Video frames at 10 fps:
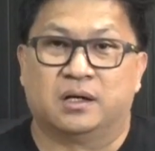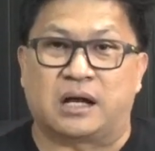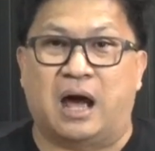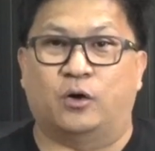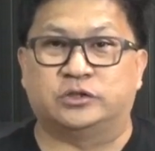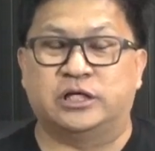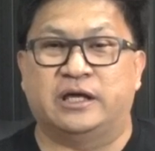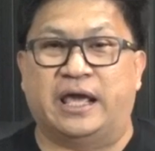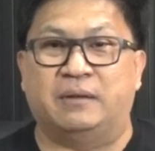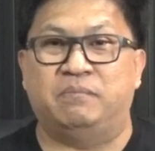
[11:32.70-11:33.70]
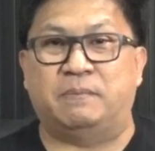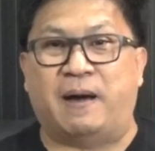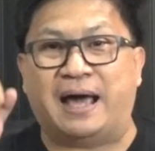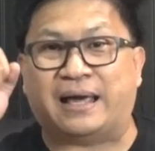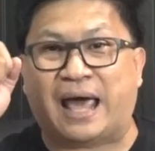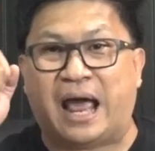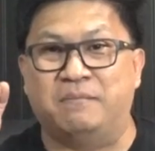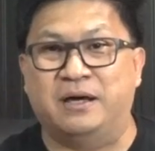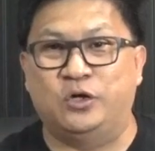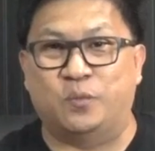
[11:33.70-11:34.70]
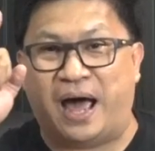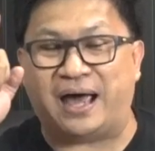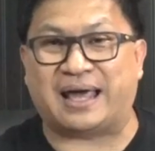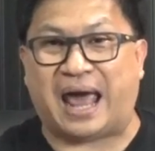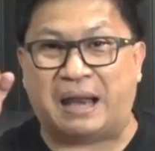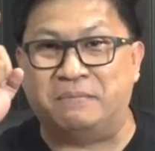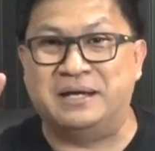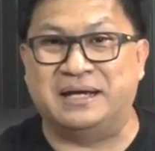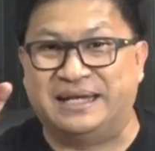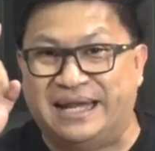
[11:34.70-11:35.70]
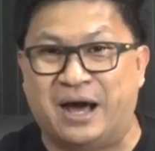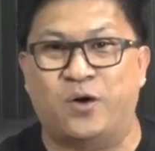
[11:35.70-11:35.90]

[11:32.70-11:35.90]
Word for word: เราจึงเห็นมีพักการเมืองอยู่พักการเมืองเดียว